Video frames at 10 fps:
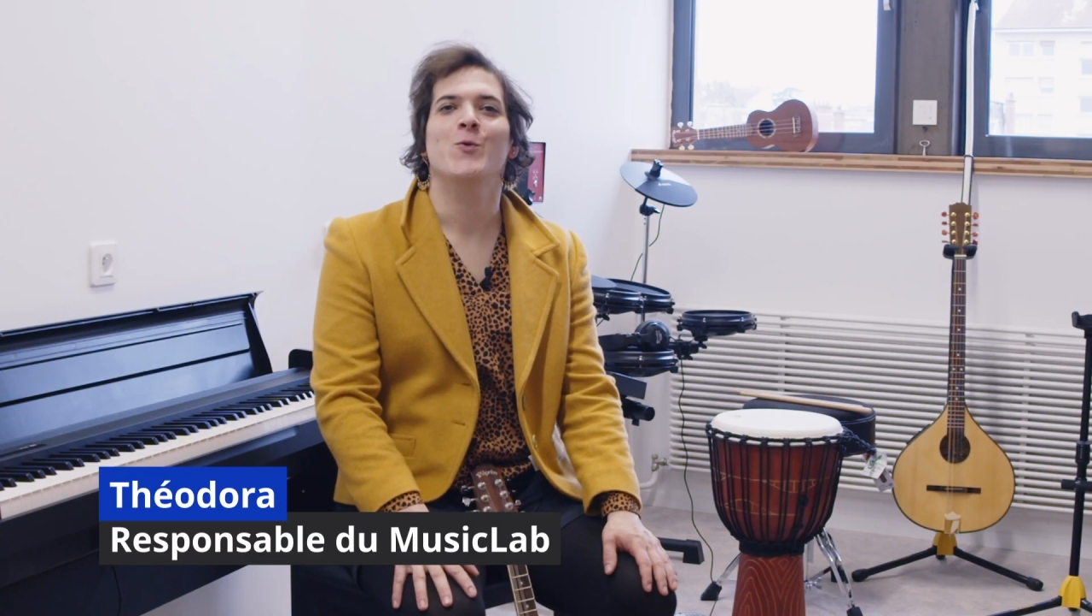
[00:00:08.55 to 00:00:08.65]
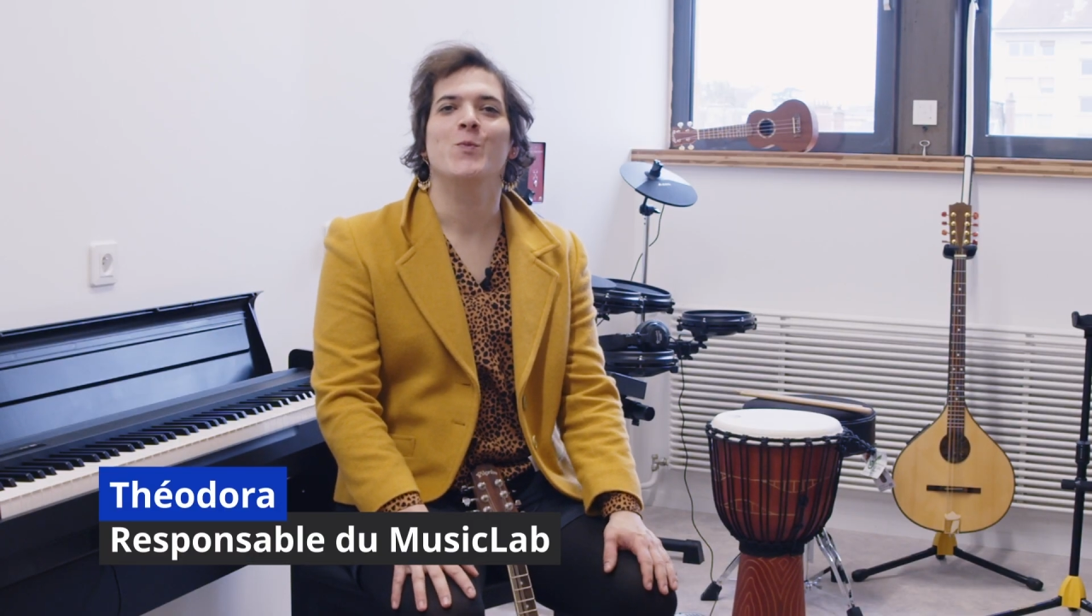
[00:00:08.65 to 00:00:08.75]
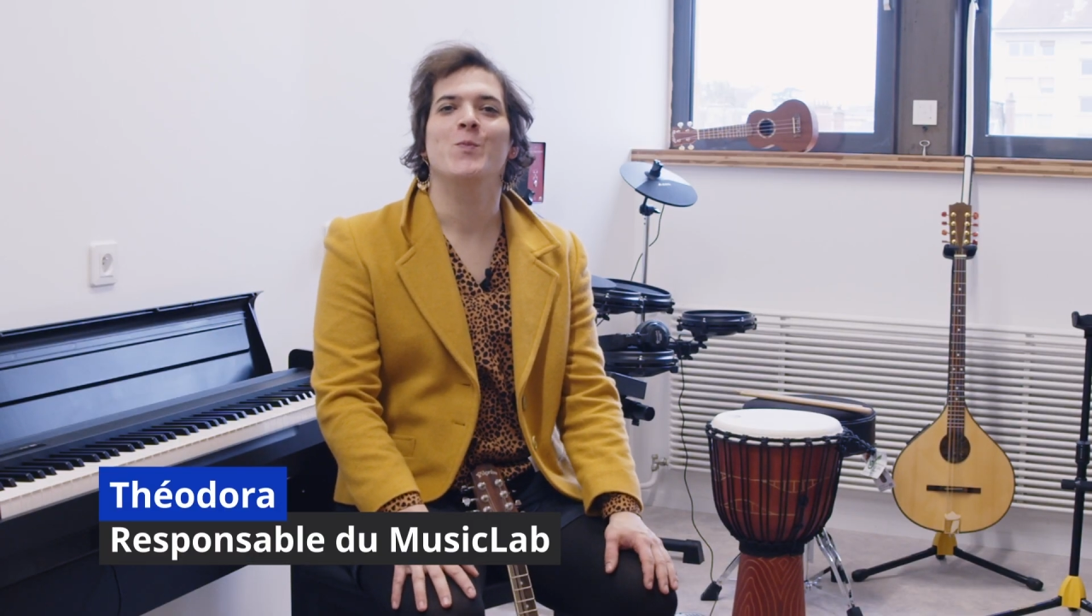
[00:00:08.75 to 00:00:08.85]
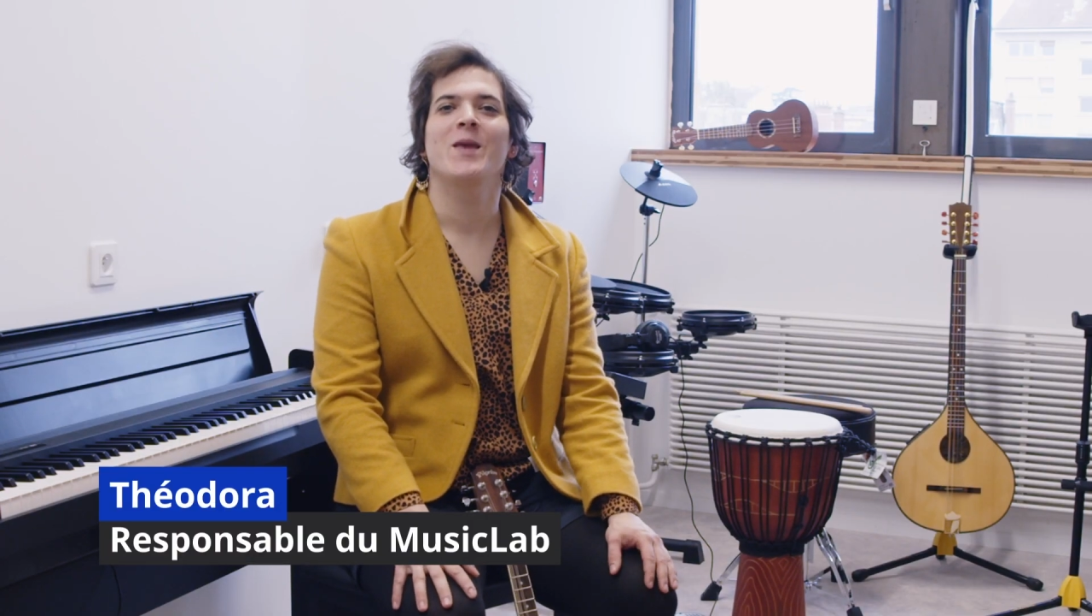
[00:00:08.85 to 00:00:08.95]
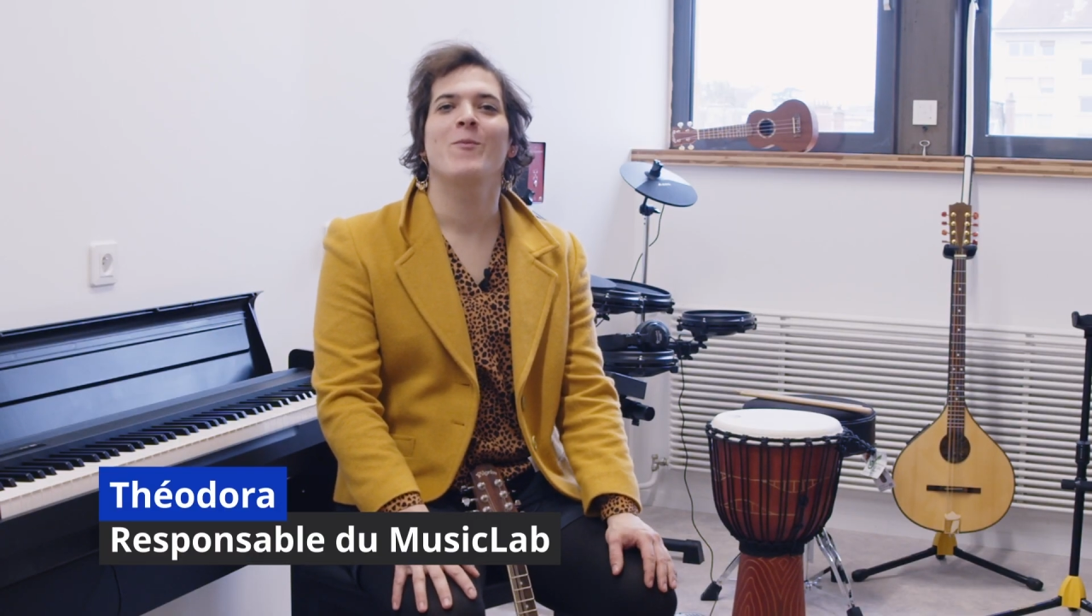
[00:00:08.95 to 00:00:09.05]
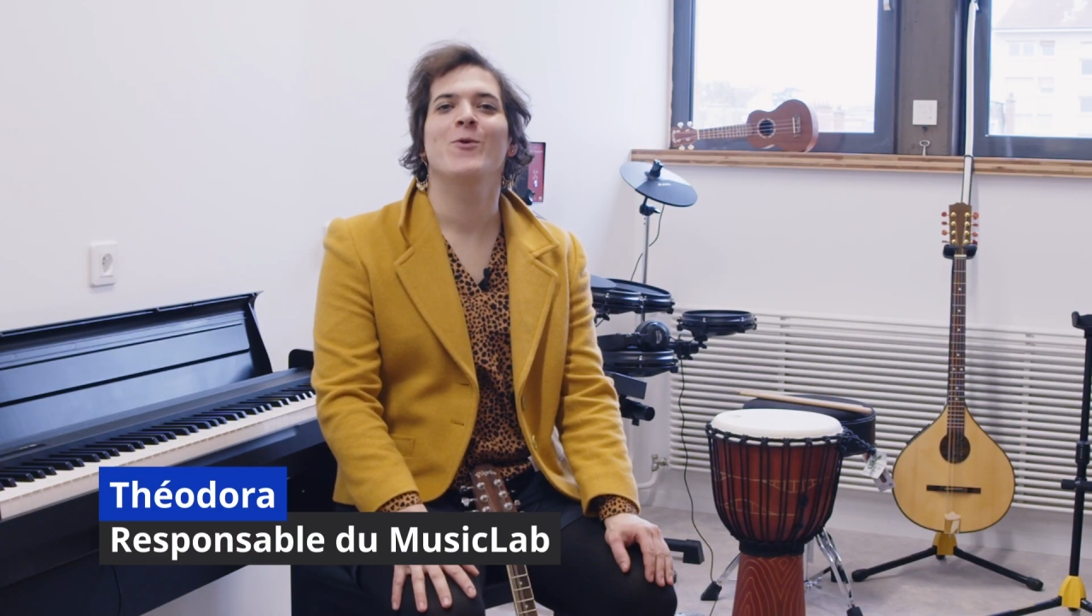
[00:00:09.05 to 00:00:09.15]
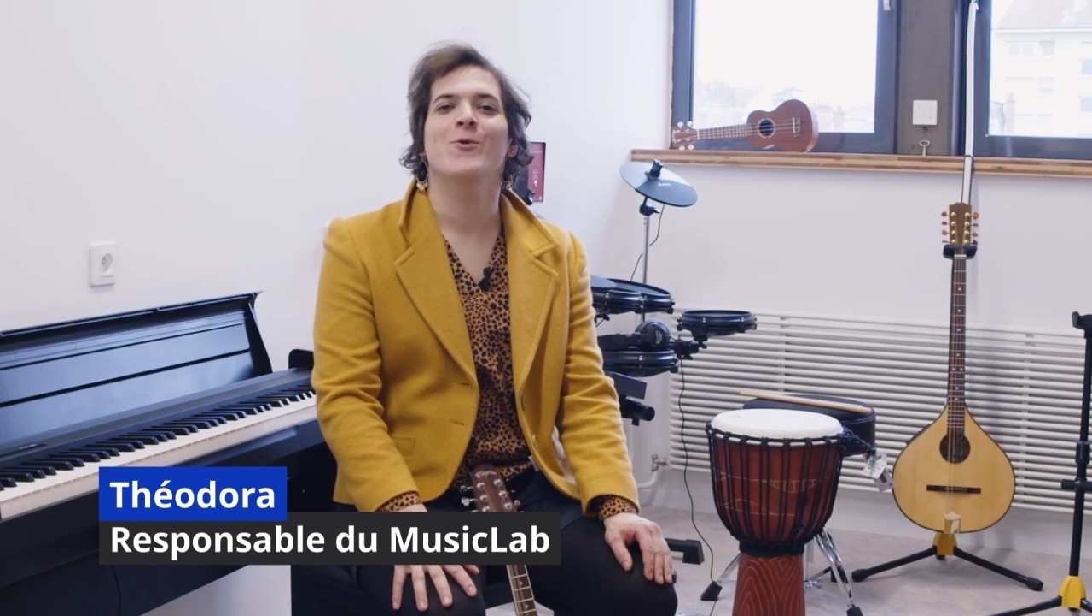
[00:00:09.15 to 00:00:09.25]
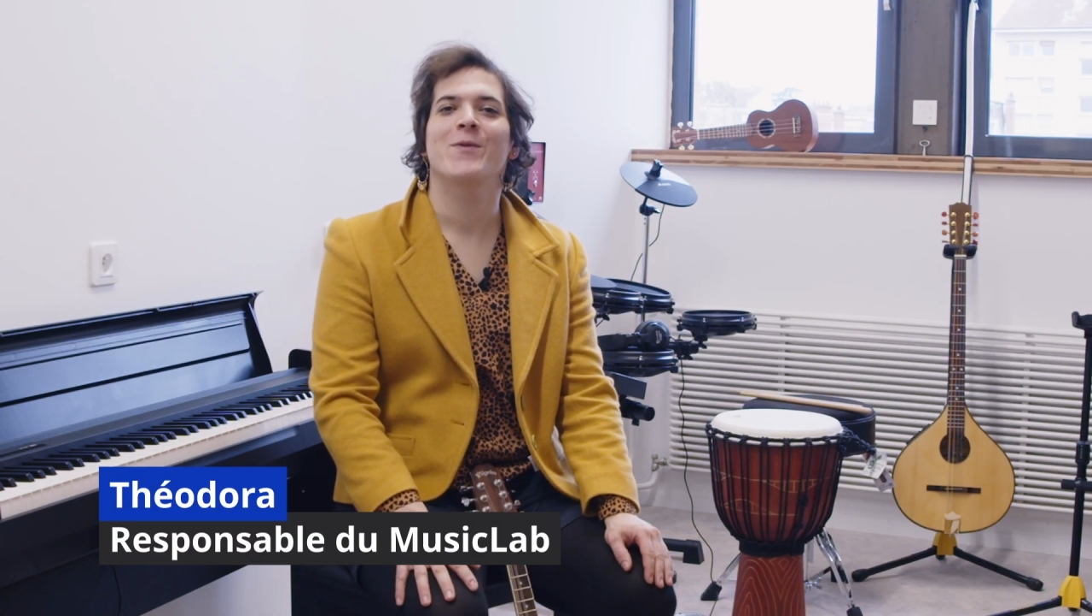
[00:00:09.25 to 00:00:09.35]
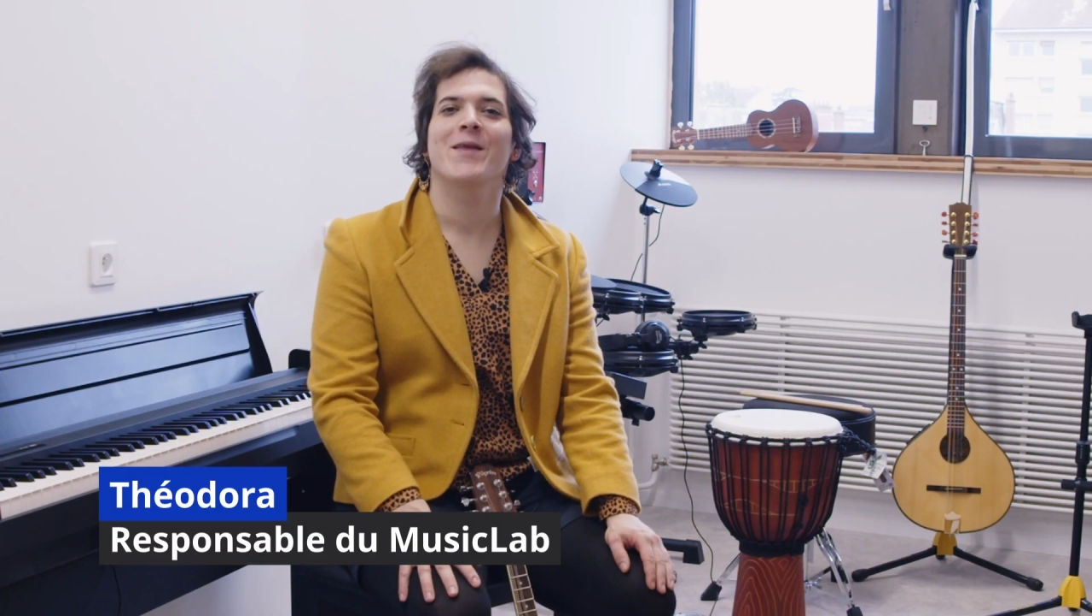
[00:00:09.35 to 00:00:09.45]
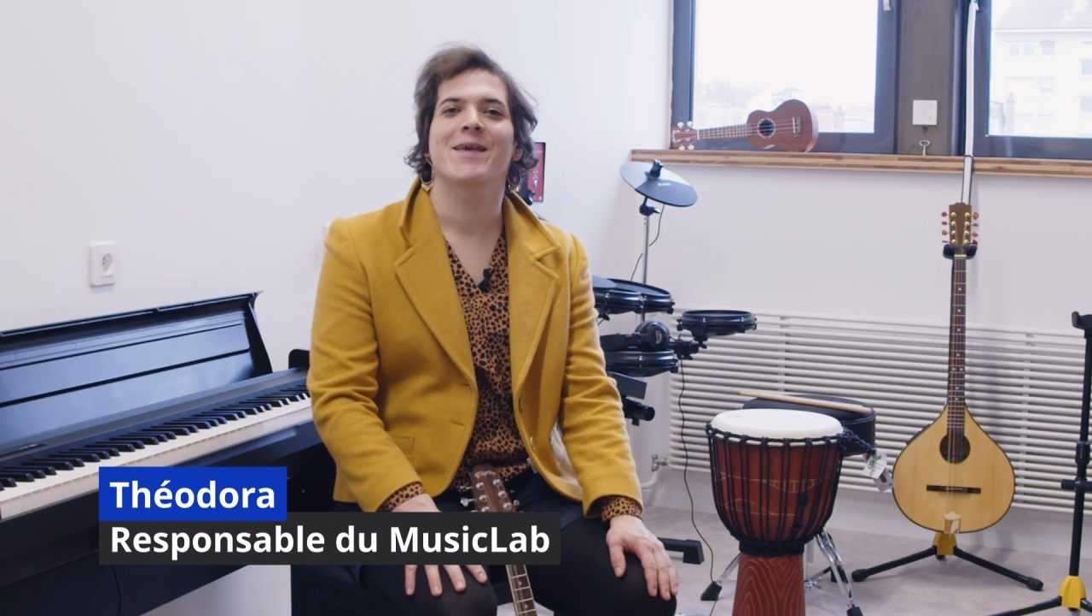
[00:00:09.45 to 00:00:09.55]
une
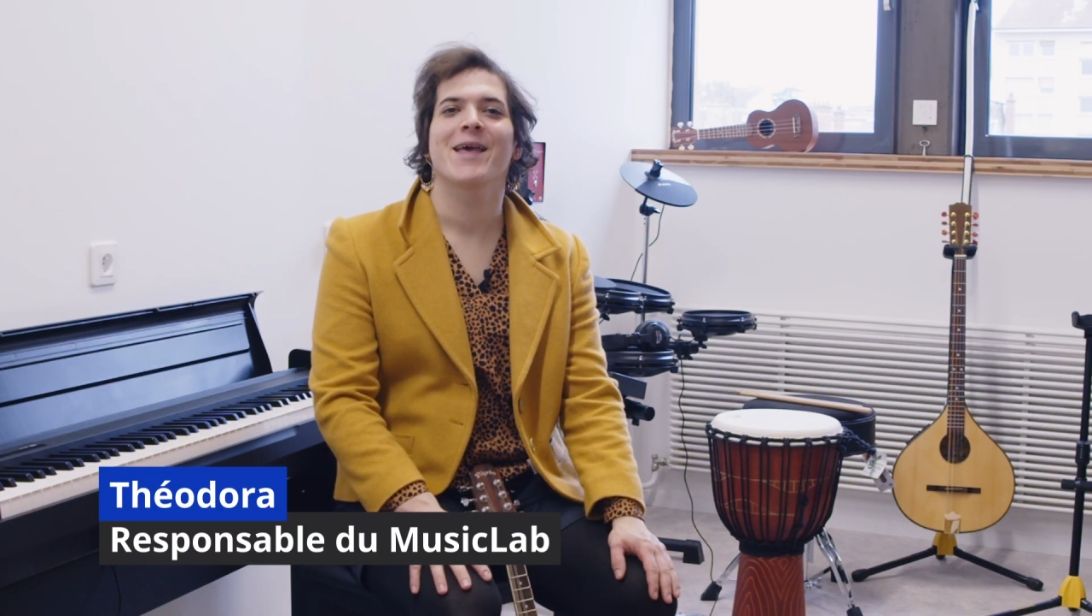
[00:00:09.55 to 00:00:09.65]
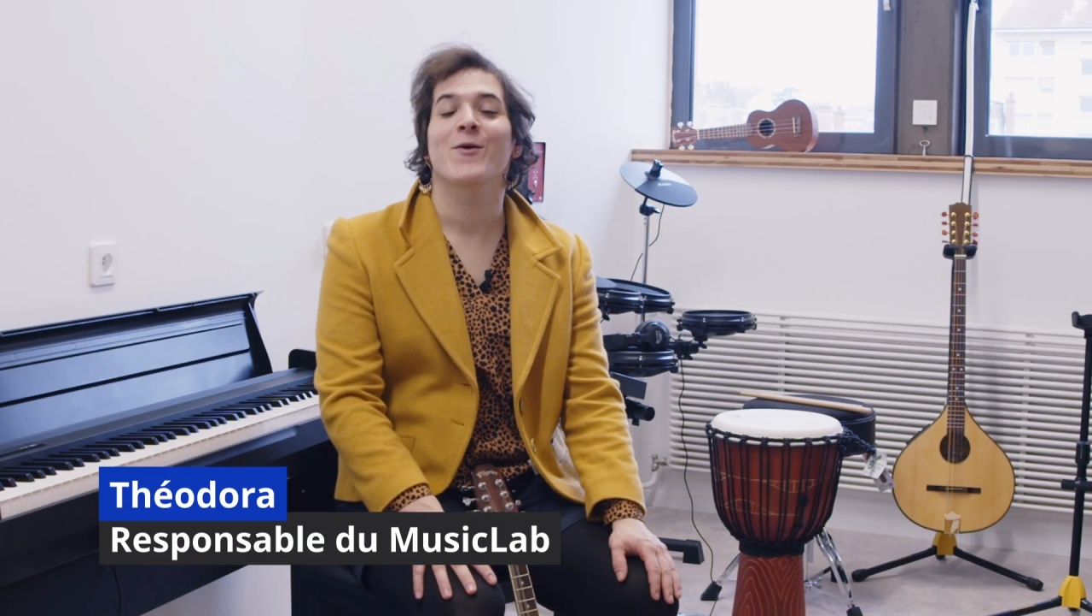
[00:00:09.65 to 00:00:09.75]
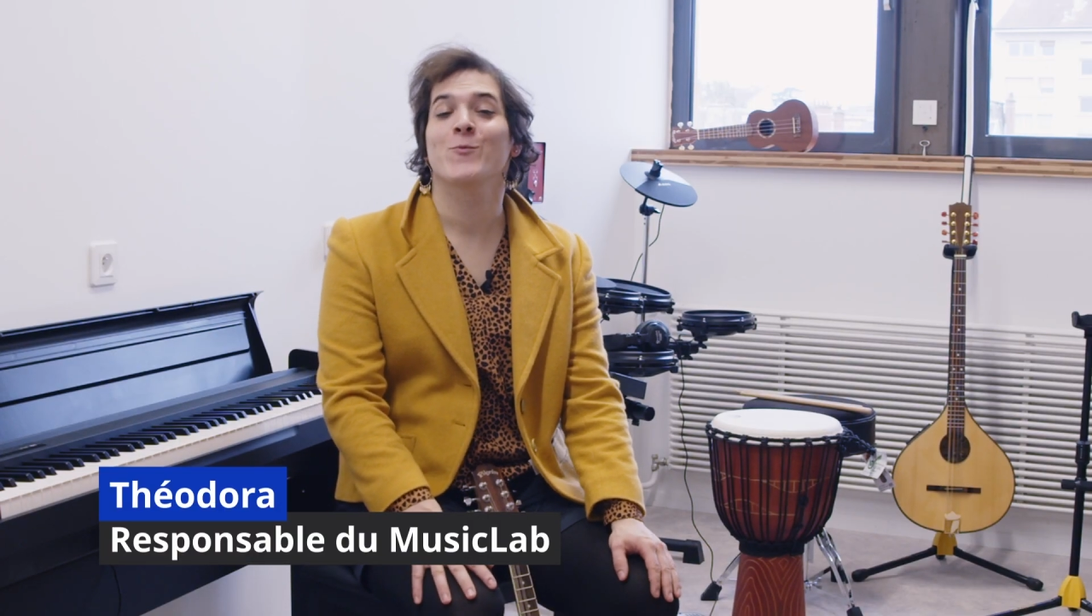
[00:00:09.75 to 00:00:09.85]
bibliothécaire